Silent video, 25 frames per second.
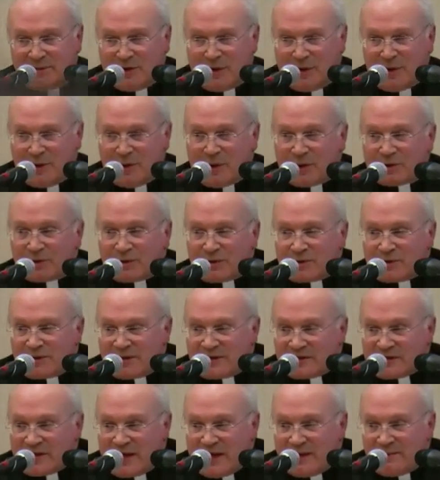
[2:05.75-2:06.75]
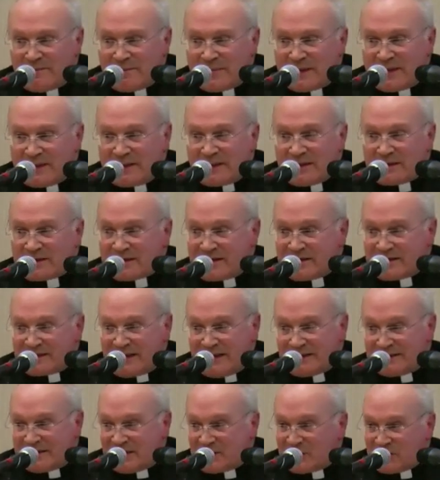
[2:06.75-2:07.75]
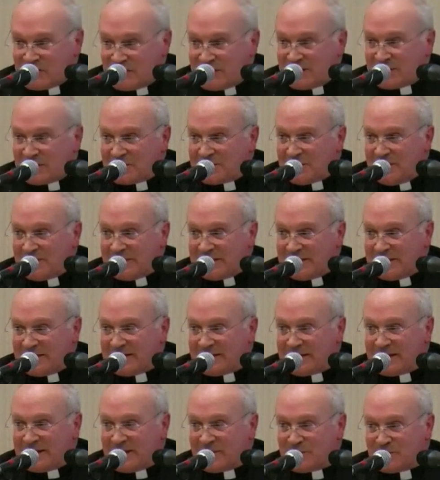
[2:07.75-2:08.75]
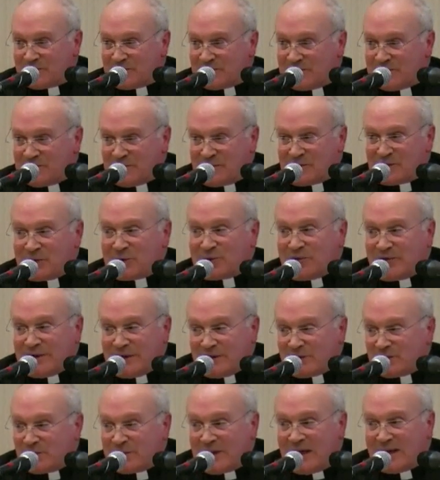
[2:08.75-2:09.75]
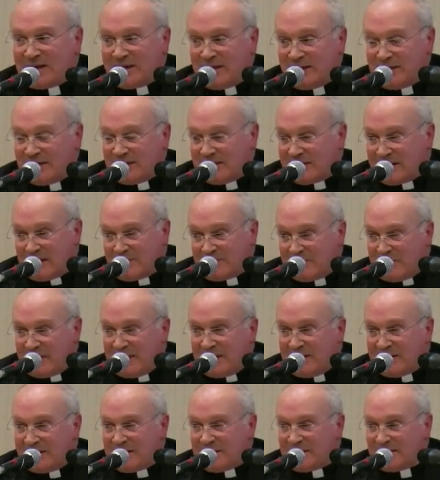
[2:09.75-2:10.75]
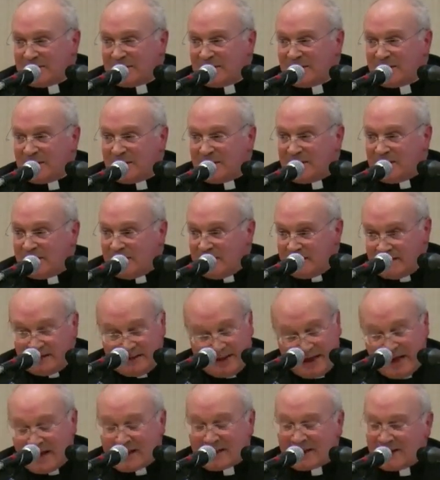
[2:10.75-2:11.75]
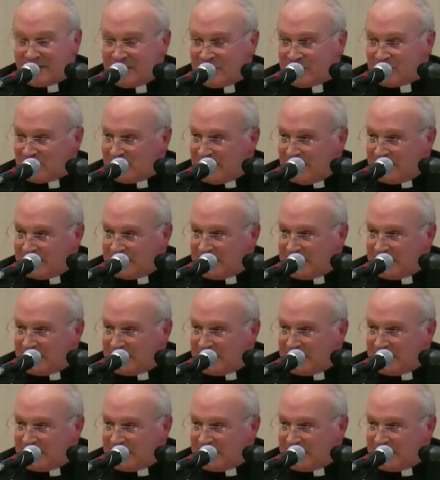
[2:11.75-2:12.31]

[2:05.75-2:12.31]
L'8 dicembre del 65, vedete che non, ci sono 21 anni appena, neanche 21 anni